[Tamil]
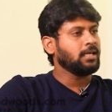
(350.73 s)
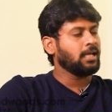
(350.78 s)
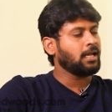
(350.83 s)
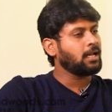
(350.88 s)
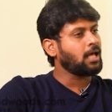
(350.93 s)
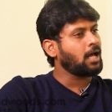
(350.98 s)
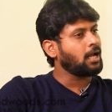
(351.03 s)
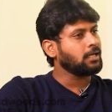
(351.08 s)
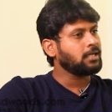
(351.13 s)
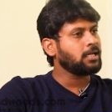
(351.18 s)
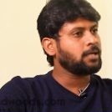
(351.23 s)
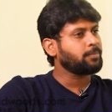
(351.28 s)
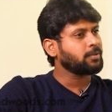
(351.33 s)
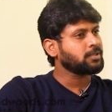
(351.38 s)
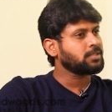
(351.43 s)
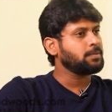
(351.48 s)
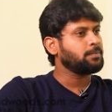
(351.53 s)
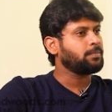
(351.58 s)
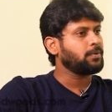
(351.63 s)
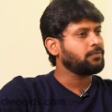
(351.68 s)
ஏன்னா ஹண்ட்ரட்
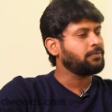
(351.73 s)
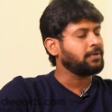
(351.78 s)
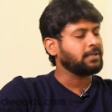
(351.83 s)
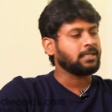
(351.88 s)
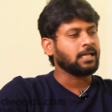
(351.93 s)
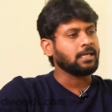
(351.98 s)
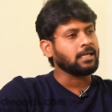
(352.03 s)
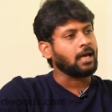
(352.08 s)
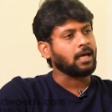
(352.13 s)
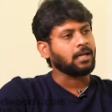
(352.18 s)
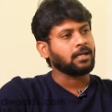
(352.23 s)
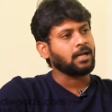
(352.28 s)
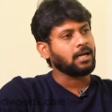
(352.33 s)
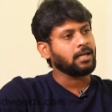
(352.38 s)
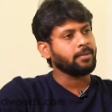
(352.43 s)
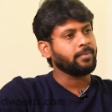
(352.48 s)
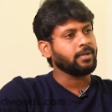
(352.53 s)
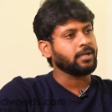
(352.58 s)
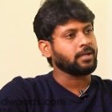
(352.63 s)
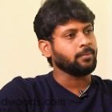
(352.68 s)
பர்சன்ட் பர்ஃபெக்டாக
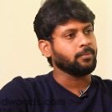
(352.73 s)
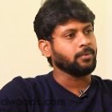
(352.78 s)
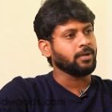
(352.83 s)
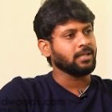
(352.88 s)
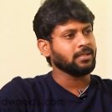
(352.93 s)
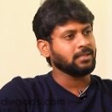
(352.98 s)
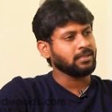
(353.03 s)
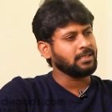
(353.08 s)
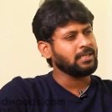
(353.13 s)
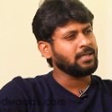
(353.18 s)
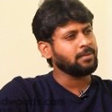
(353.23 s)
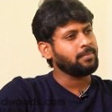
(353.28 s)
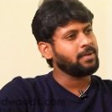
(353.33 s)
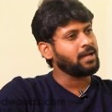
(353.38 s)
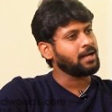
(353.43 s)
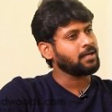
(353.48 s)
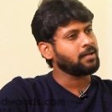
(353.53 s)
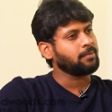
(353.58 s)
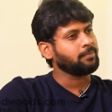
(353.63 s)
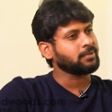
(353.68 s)
யாருனாலையுமே இருக்க முடியாது நீ எப்படி
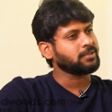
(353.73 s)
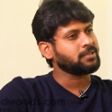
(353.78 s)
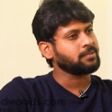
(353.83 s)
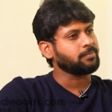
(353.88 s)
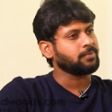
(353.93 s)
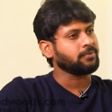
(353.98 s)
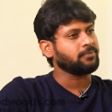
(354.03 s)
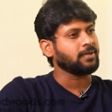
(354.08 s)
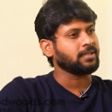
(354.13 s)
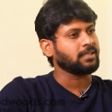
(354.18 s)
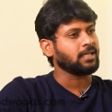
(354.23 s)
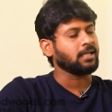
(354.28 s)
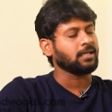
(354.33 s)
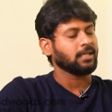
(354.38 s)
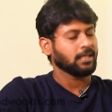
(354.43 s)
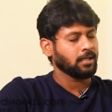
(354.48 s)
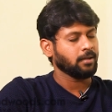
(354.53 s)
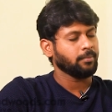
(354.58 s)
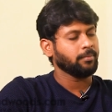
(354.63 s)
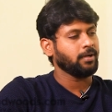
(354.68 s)
ஹண்ட்ரட் பர்சன்ட் பர்ஃபெக்டாக
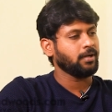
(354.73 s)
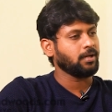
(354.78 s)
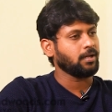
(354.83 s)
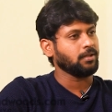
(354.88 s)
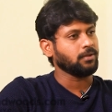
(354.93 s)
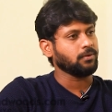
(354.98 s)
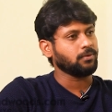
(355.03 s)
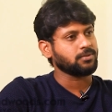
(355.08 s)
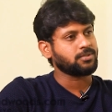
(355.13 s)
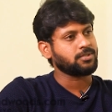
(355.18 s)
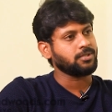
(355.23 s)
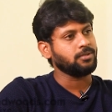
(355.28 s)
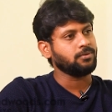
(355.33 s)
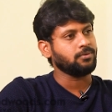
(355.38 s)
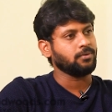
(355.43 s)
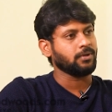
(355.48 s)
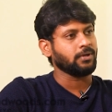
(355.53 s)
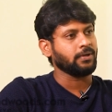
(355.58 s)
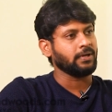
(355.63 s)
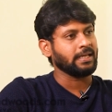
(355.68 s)
இருக்க அப்படின்ற அந்த
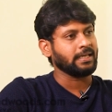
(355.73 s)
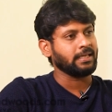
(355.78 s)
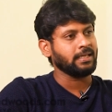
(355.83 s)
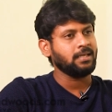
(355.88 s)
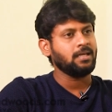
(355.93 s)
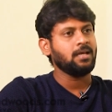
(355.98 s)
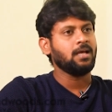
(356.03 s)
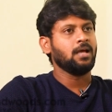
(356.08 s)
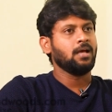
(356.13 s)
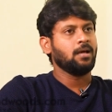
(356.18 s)
கொஸ்டினும் வரும் எனக்கு